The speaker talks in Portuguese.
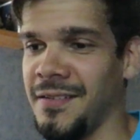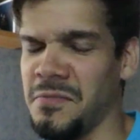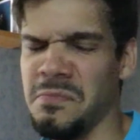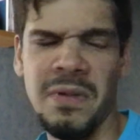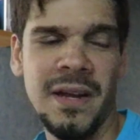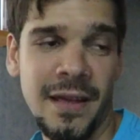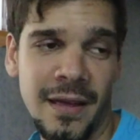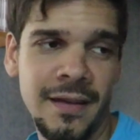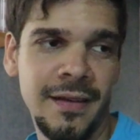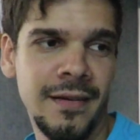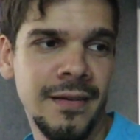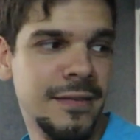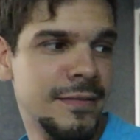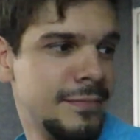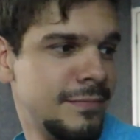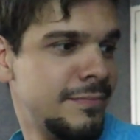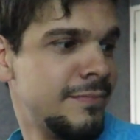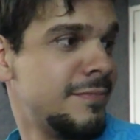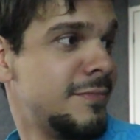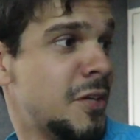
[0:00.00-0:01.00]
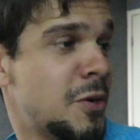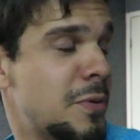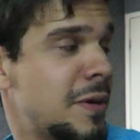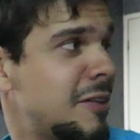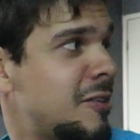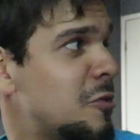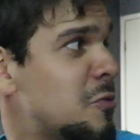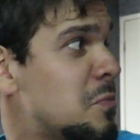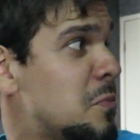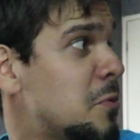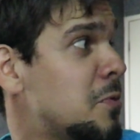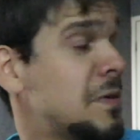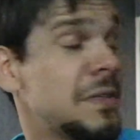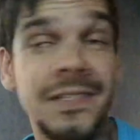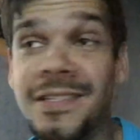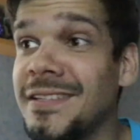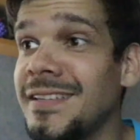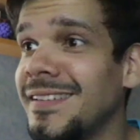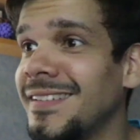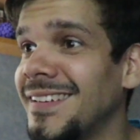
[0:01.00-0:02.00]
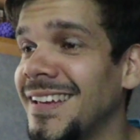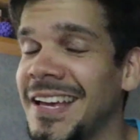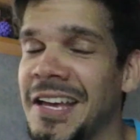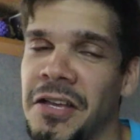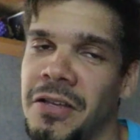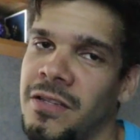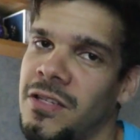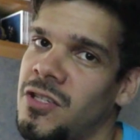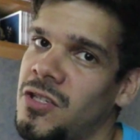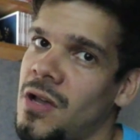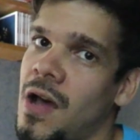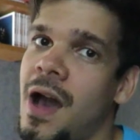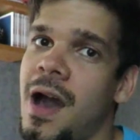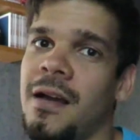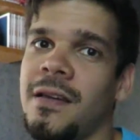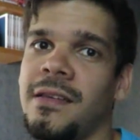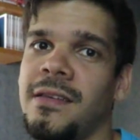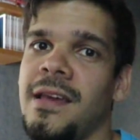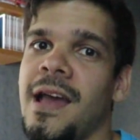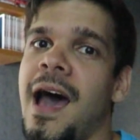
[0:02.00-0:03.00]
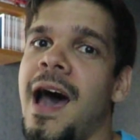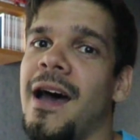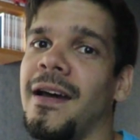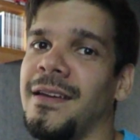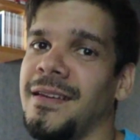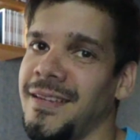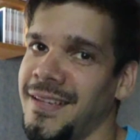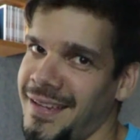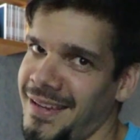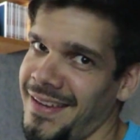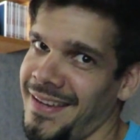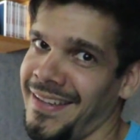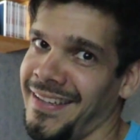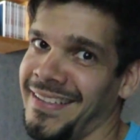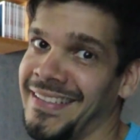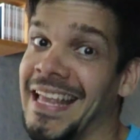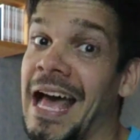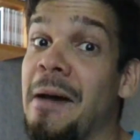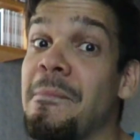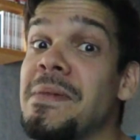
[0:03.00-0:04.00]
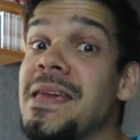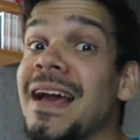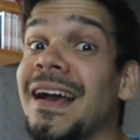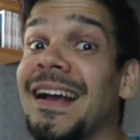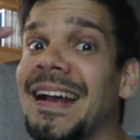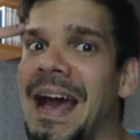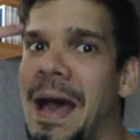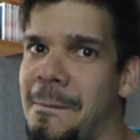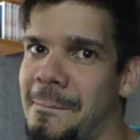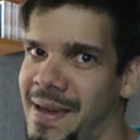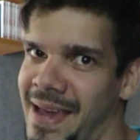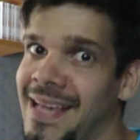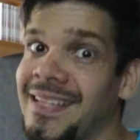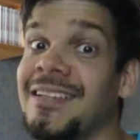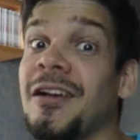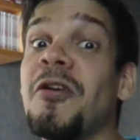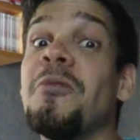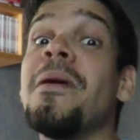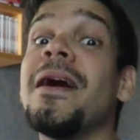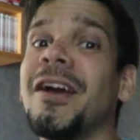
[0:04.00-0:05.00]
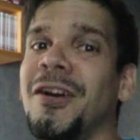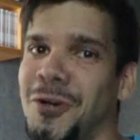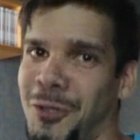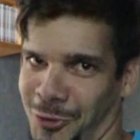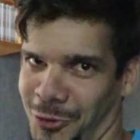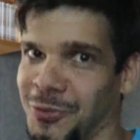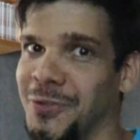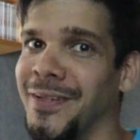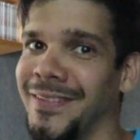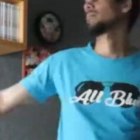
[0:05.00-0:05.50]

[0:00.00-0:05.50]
Brega não é tão bom assim. Só que aí, na minha cabeça, como é que eu tô?